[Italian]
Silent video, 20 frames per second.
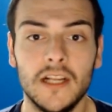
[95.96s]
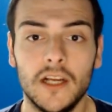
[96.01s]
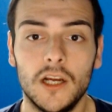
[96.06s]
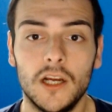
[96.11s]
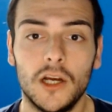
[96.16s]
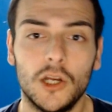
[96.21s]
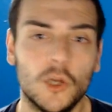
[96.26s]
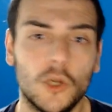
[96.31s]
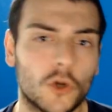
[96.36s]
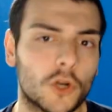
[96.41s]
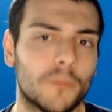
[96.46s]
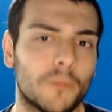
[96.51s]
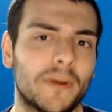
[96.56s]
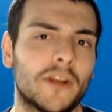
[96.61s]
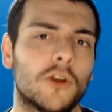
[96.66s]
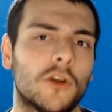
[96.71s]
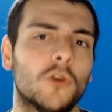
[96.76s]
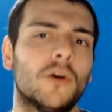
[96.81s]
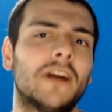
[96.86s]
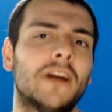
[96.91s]
Loro
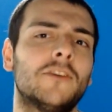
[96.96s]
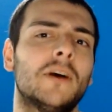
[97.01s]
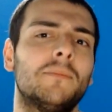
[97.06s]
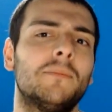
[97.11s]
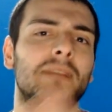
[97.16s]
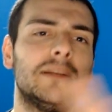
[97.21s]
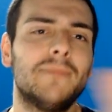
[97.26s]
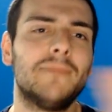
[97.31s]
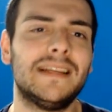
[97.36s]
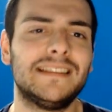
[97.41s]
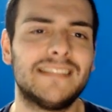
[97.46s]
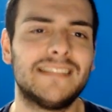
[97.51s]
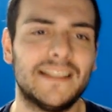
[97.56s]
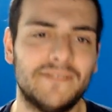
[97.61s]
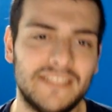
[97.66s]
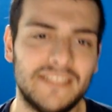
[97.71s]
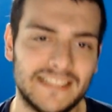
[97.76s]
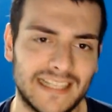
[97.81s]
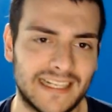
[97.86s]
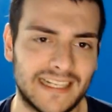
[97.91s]
però lo hanno abilmente
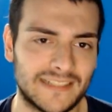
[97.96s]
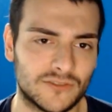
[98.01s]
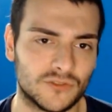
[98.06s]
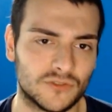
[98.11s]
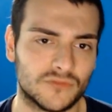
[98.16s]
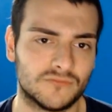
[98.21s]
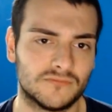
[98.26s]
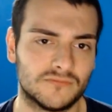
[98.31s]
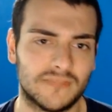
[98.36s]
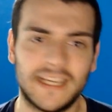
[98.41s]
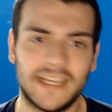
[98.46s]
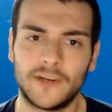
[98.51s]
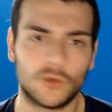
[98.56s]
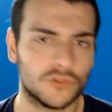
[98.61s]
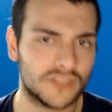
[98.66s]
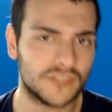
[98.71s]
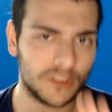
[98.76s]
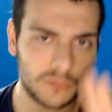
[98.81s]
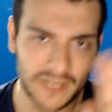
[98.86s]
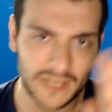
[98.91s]
evitato e
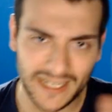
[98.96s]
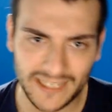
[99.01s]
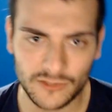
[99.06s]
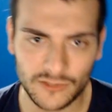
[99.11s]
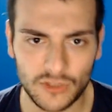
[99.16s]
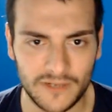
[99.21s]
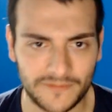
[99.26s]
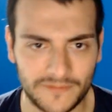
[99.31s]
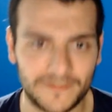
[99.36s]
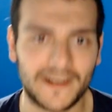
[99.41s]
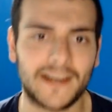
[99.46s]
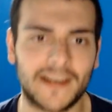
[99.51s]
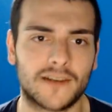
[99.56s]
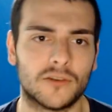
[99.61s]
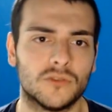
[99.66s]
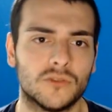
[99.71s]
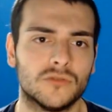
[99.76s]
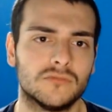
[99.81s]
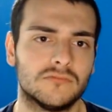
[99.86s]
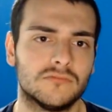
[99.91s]
continueranno a
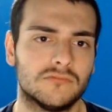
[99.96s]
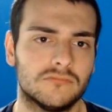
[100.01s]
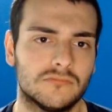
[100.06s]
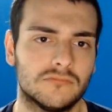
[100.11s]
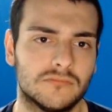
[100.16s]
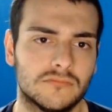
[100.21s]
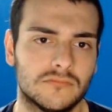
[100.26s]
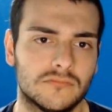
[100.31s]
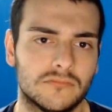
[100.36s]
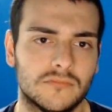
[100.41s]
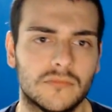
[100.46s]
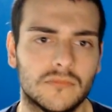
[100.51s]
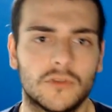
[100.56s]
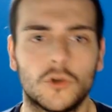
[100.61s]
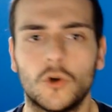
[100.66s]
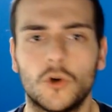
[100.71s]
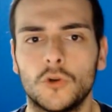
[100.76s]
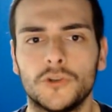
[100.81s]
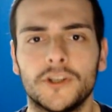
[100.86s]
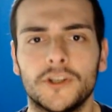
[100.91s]
farlo.
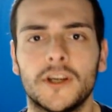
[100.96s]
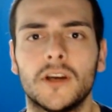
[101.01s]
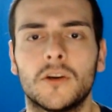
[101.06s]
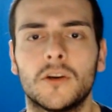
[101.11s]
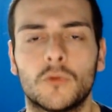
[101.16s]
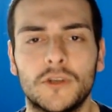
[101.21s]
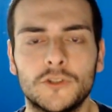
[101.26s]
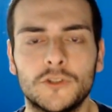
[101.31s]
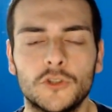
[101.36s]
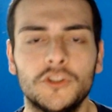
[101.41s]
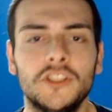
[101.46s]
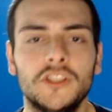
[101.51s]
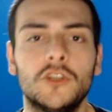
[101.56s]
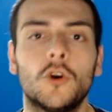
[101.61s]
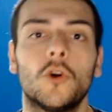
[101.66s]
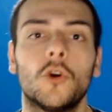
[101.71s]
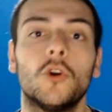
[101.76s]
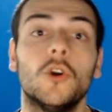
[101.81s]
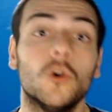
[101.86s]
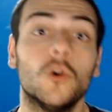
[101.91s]
Con, quando
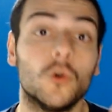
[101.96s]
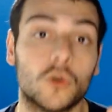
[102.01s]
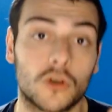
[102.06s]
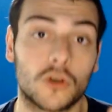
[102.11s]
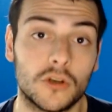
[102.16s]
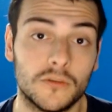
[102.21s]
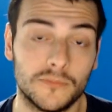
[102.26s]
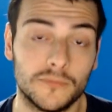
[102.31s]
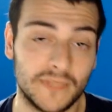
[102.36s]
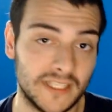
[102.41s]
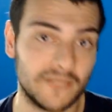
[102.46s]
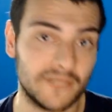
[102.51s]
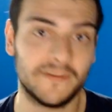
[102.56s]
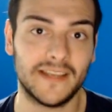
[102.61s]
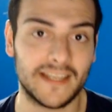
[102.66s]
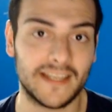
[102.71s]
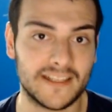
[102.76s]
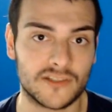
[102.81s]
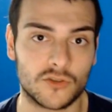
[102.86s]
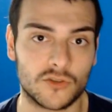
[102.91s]
dico loro mi
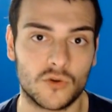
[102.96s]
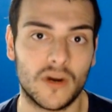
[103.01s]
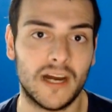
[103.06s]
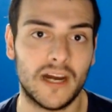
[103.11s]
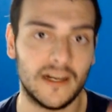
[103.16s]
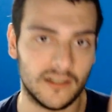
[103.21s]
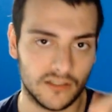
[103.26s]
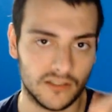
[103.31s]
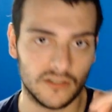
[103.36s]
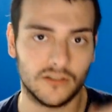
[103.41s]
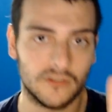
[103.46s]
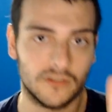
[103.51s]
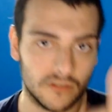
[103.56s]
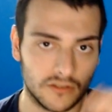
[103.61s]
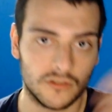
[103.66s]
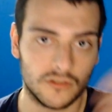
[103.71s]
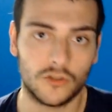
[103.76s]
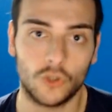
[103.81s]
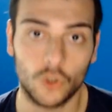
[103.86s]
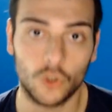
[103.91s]
riferisco a
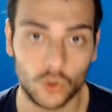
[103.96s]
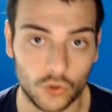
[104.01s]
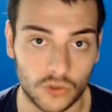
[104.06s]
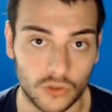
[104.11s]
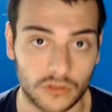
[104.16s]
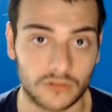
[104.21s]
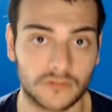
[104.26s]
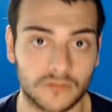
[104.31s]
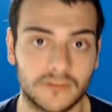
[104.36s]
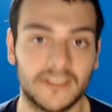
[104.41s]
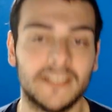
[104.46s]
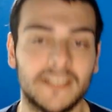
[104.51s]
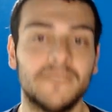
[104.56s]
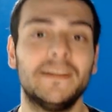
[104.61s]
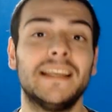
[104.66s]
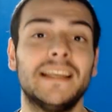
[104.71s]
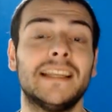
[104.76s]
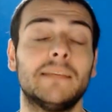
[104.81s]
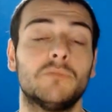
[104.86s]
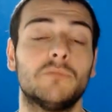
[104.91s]
loro, i
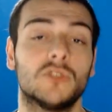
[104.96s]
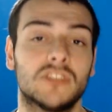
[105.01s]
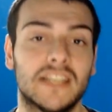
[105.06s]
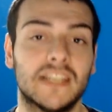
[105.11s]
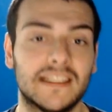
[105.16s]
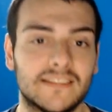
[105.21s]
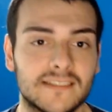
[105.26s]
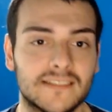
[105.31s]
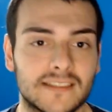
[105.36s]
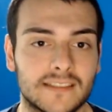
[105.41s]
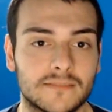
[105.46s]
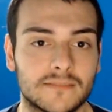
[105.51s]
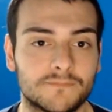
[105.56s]
veri potenti.